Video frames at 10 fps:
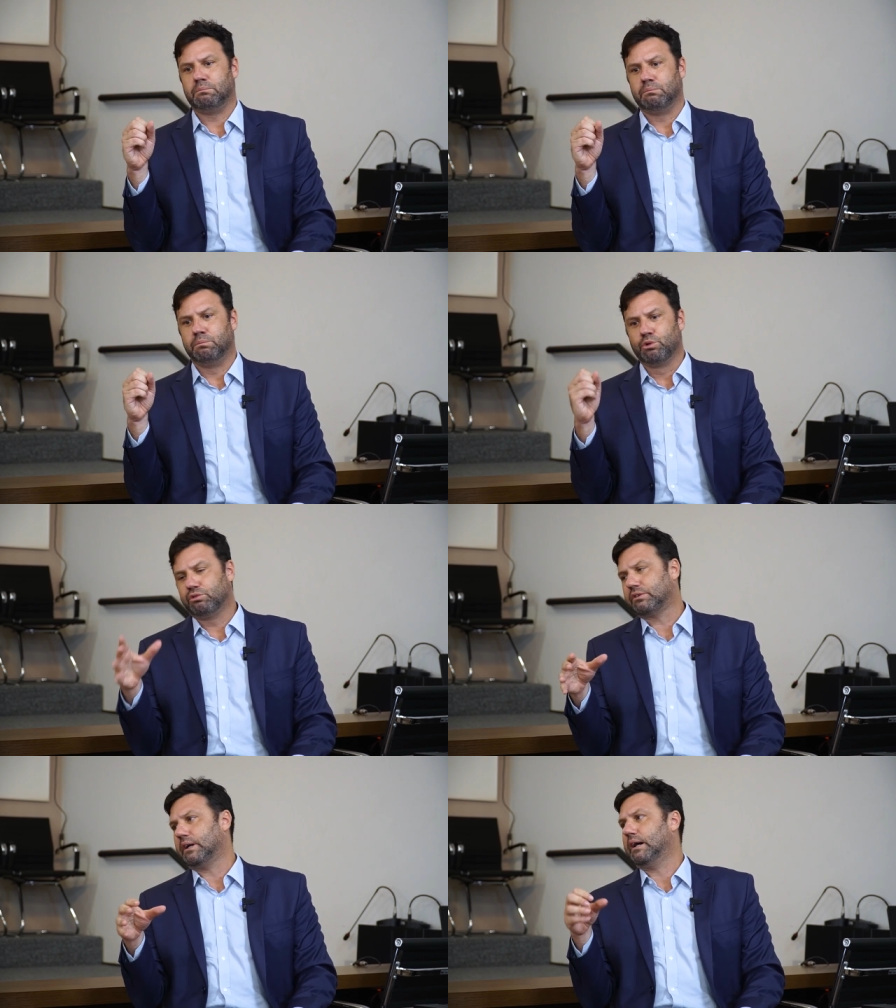
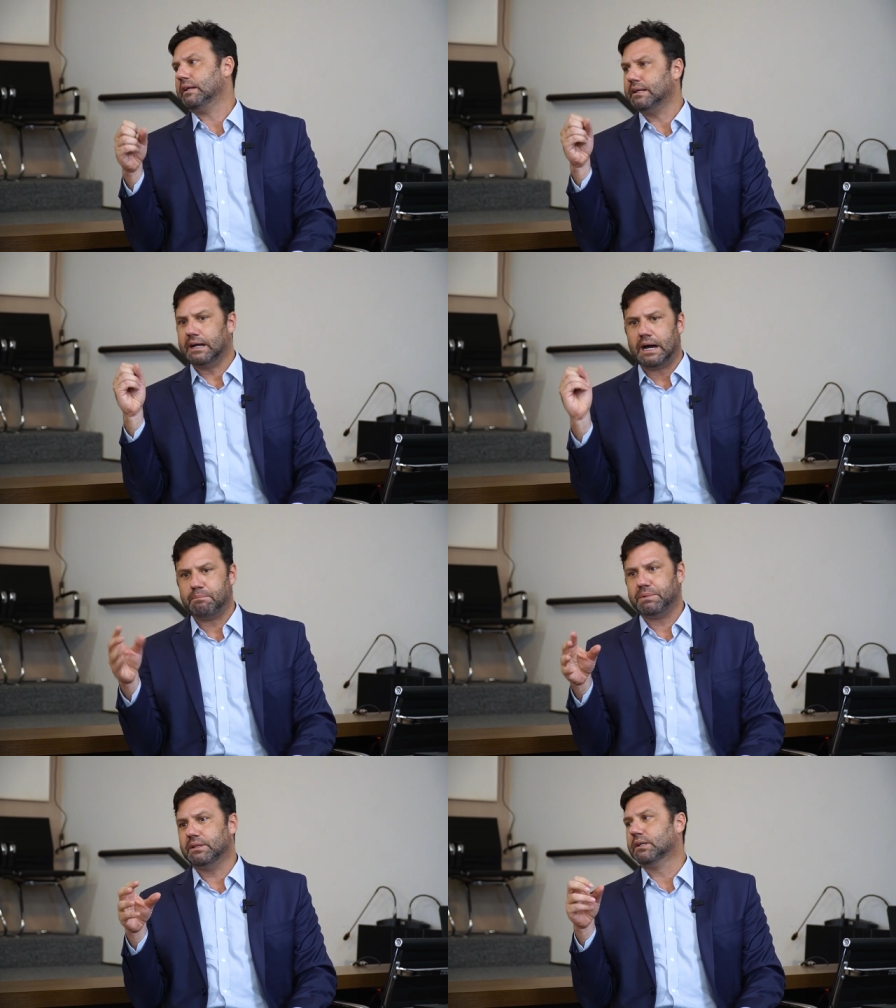brusca e
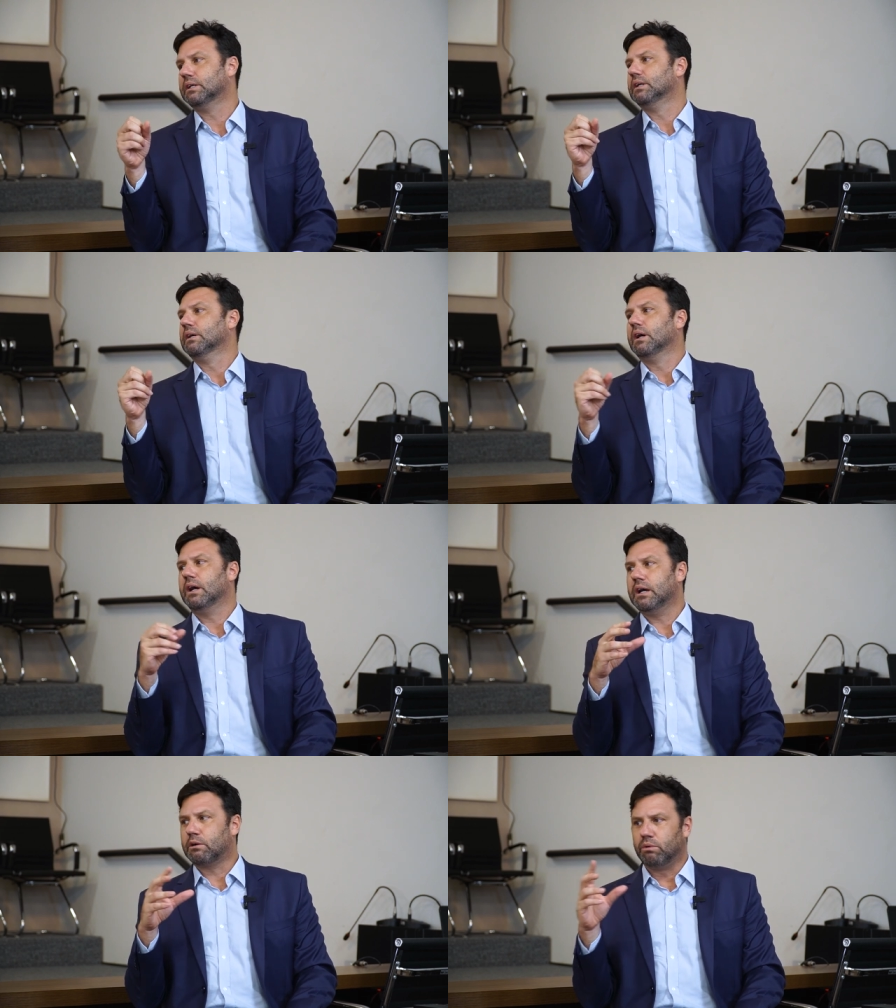rápida
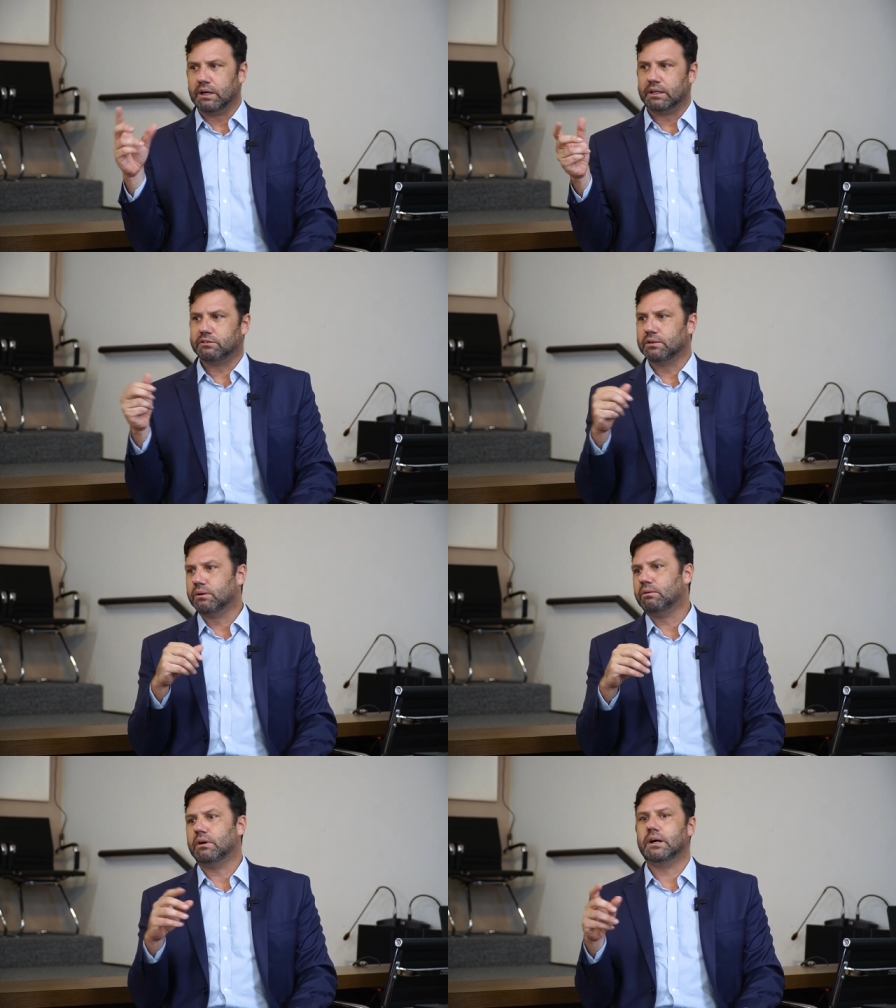é, com
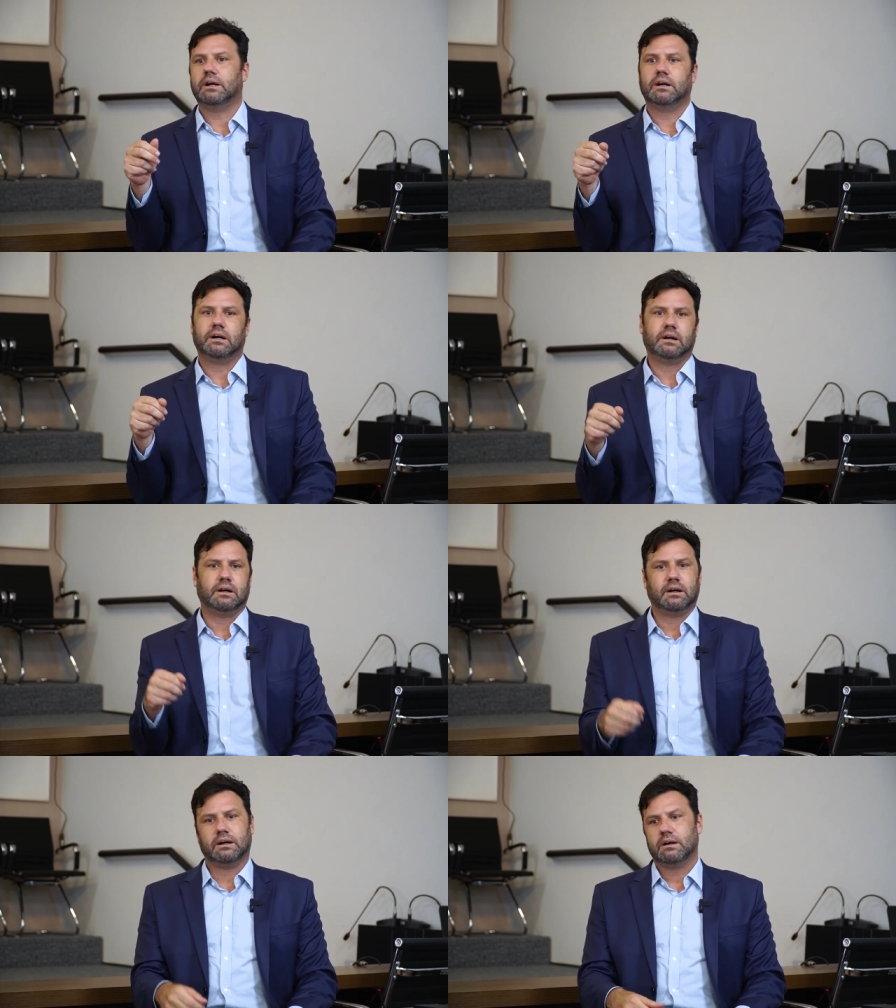relação
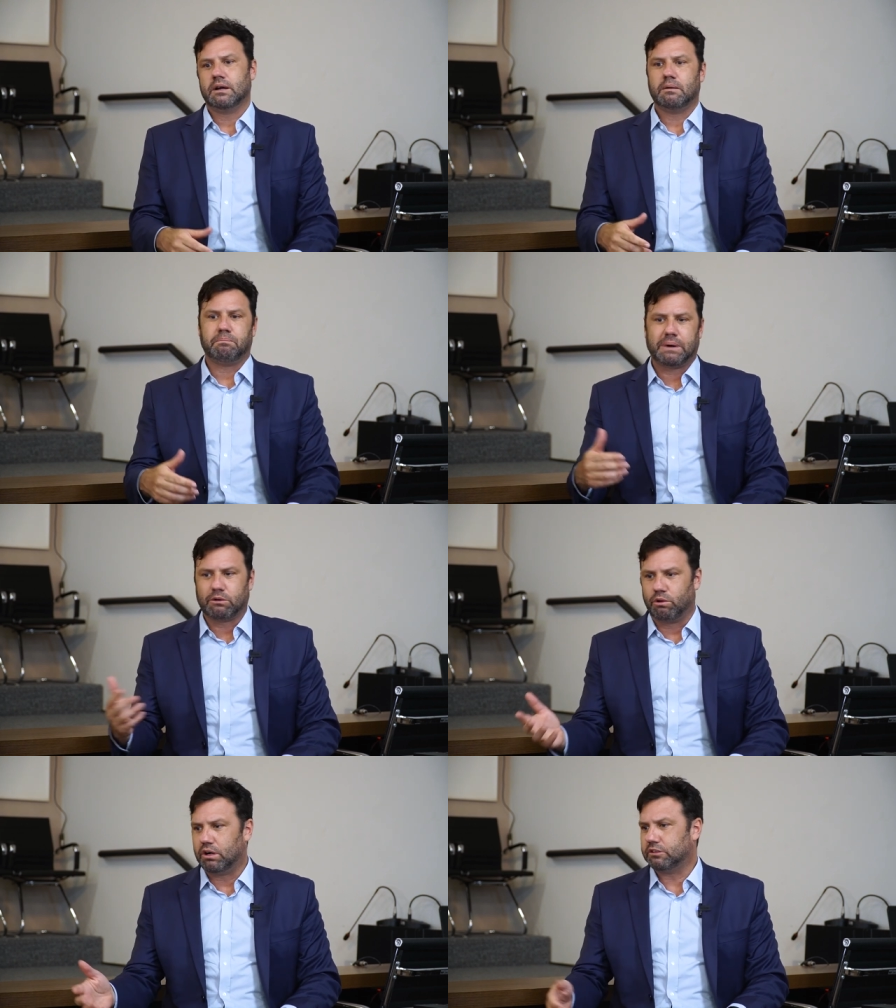a
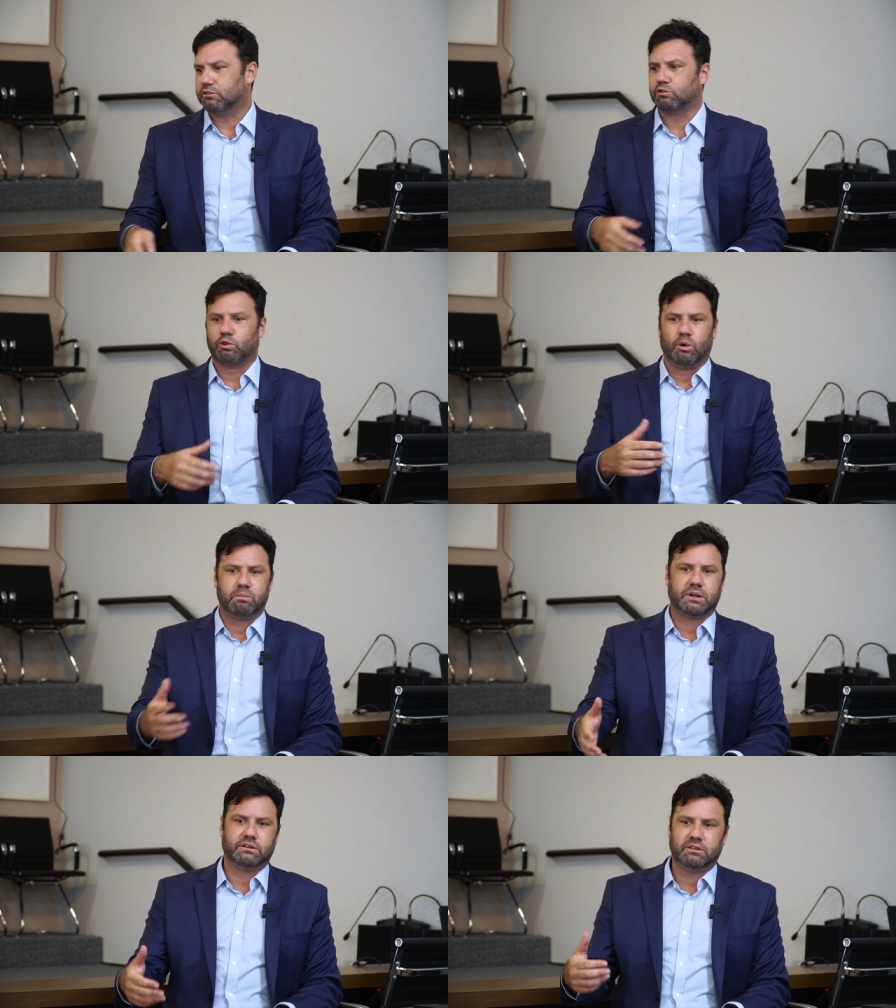pacotes,
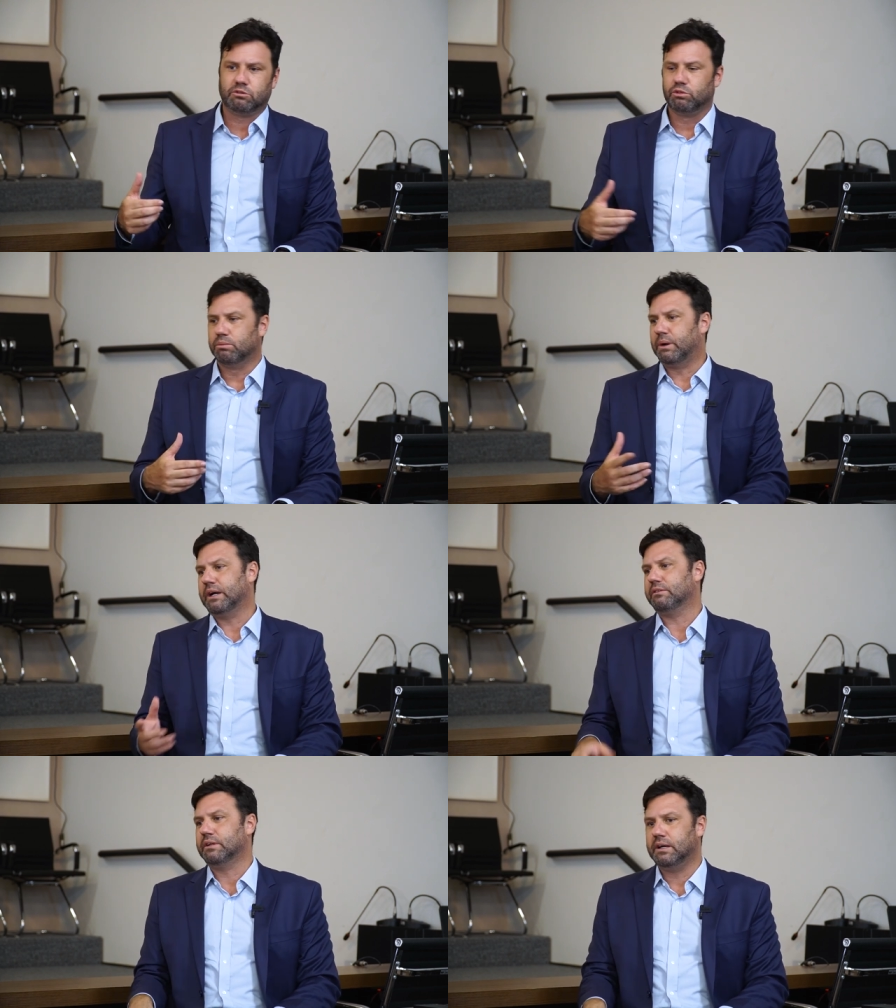compras e tudo
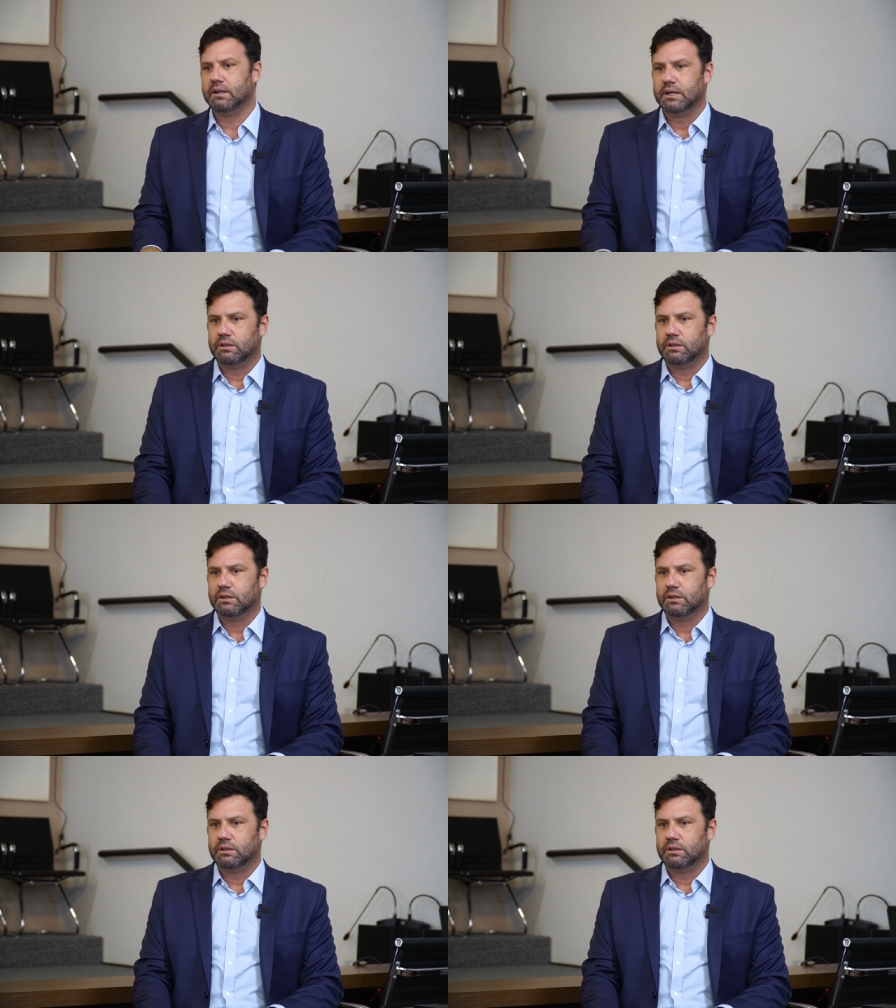mais, né?